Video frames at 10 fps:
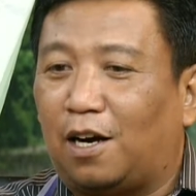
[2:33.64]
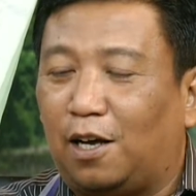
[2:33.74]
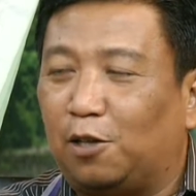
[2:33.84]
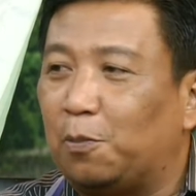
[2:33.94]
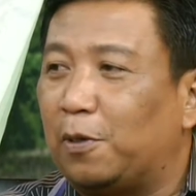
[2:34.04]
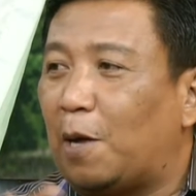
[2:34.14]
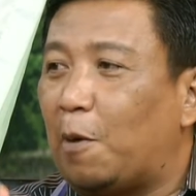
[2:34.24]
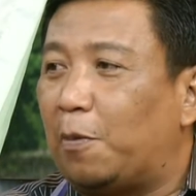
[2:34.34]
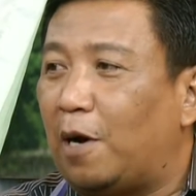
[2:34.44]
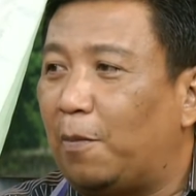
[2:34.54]
Karena itu
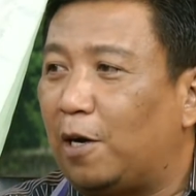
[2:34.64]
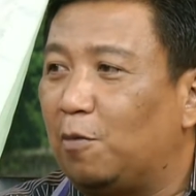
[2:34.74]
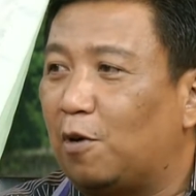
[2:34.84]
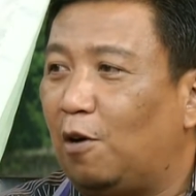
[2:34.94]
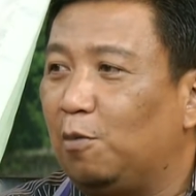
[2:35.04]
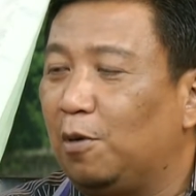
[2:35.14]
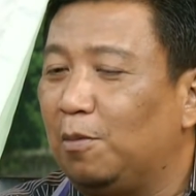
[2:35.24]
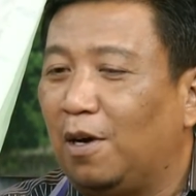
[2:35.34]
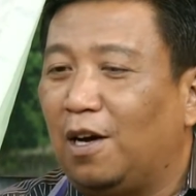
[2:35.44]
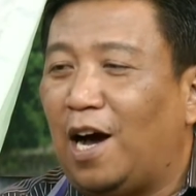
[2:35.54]
penyampaian pendapat di muka
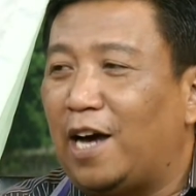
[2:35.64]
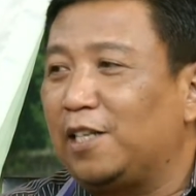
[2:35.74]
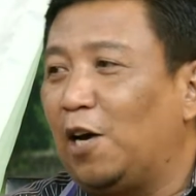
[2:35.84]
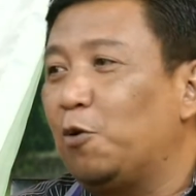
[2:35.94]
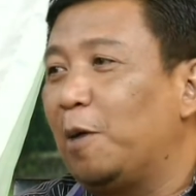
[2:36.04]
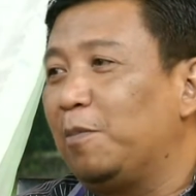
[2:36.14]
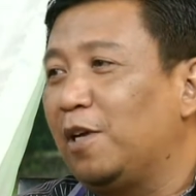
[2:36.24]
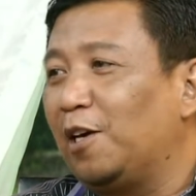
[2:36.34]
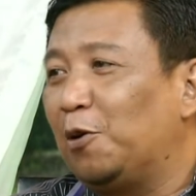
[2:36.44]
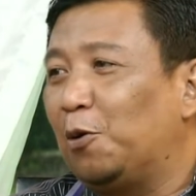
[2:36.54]
umum, akhirnya
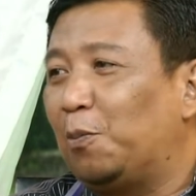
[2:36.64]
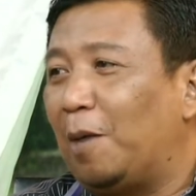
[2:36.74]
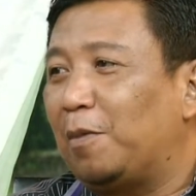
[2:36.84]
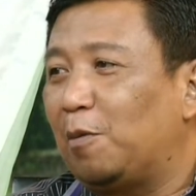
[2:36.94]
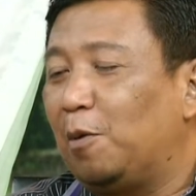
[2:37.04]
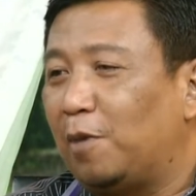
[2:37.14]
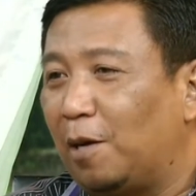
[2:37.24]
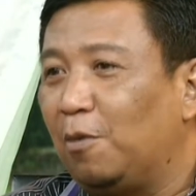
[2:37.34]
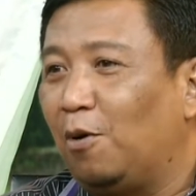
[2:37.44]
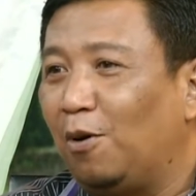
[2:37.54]
UMD, upah minimum
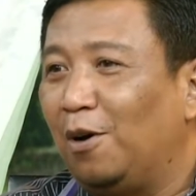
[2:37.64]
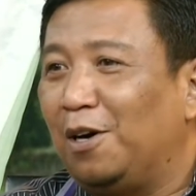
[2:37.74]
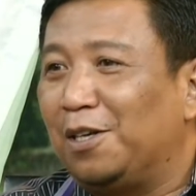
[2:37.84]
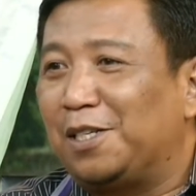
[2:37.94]
demo. Hmm.